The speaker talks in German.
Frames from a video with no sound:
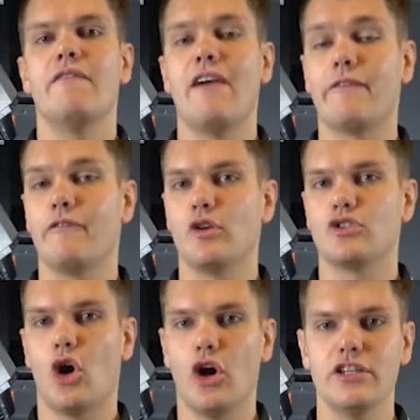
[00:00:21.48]
werden wir
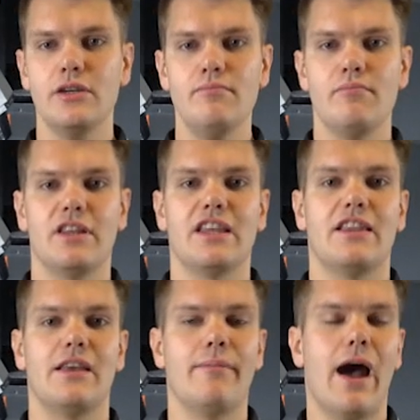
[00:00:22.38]
uns heute mit
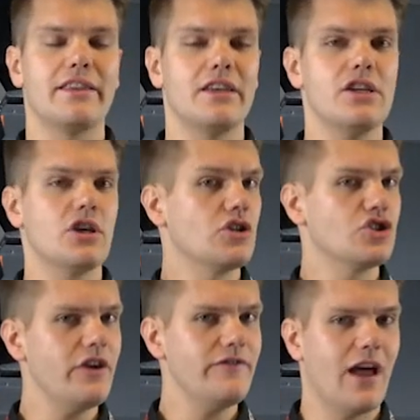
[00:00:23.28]
der Thematik
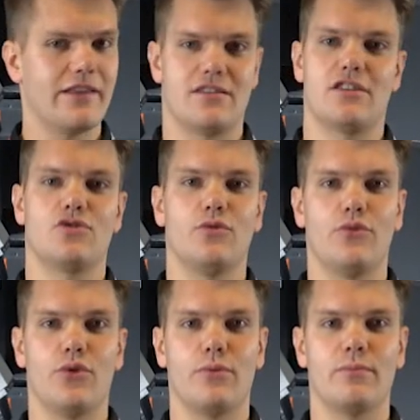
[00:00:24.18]
Schriftarten
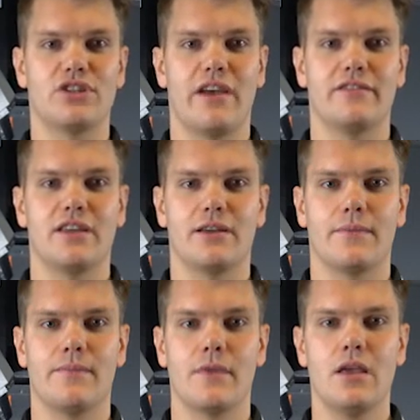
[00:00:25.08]
hinzufügen
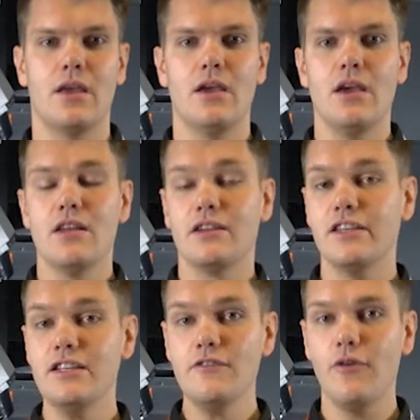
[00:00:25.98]
beschäftigen.
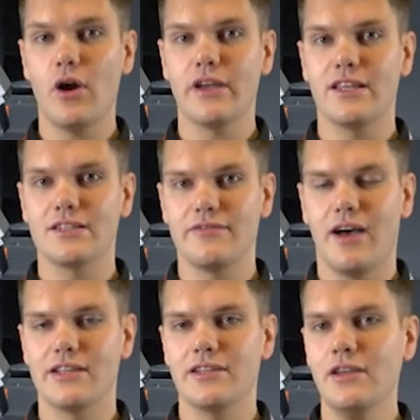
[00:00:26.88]
Diese
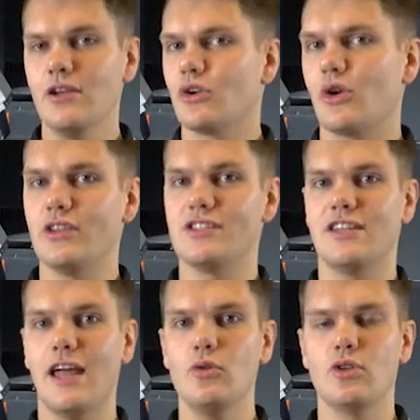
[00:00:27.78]
Vorgehensweise können Sie
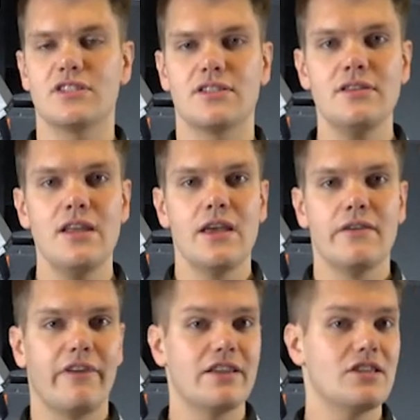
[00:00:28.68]
dann nutzen,
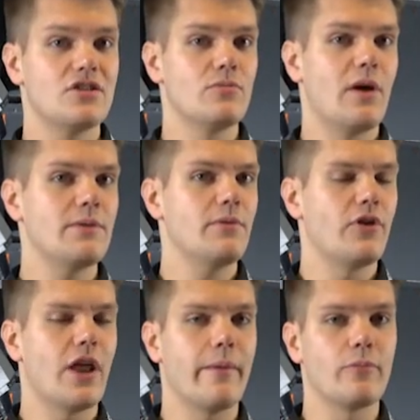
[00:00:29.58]
wenn Sie zum Beispiel
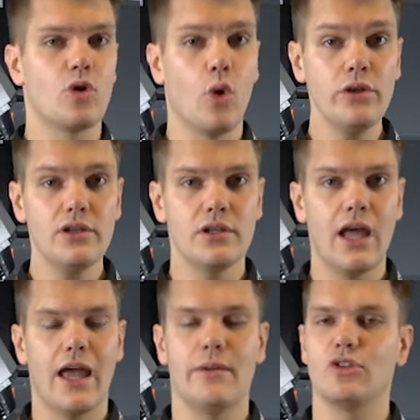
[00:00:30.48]
von einem Kunden
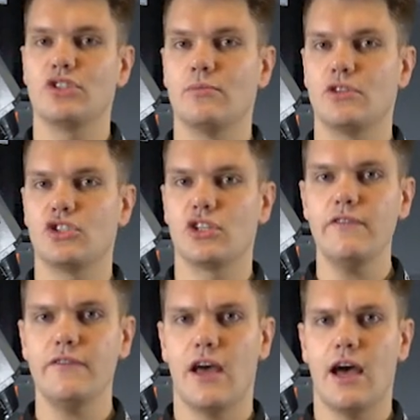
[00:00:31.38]
eine bestimmte
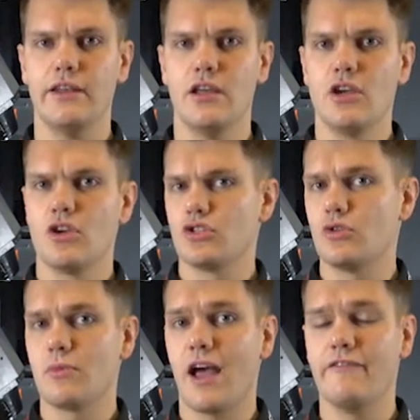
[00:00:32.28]
Schriftart
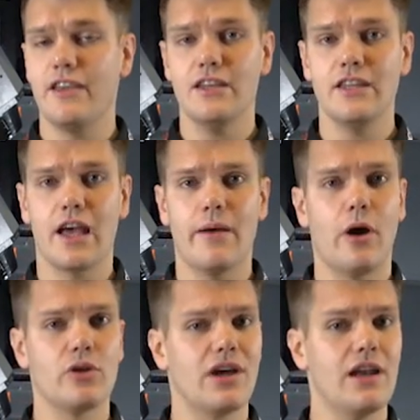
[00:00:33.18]
zum Gravieren Ihrer
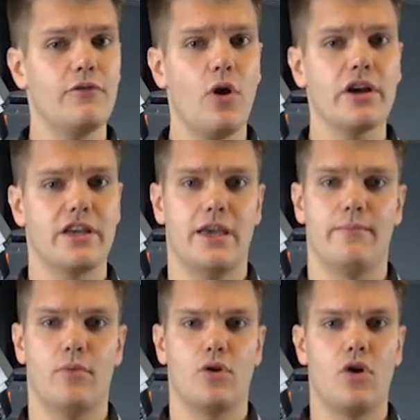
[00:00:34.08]
Bauteile vorgegeben
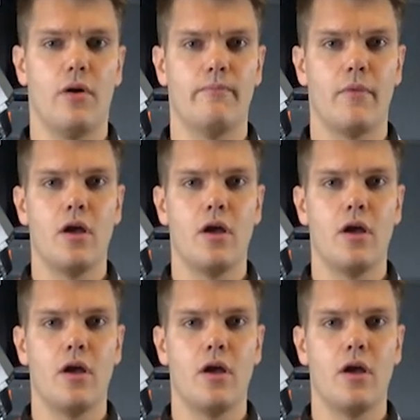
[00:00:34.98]
bekommen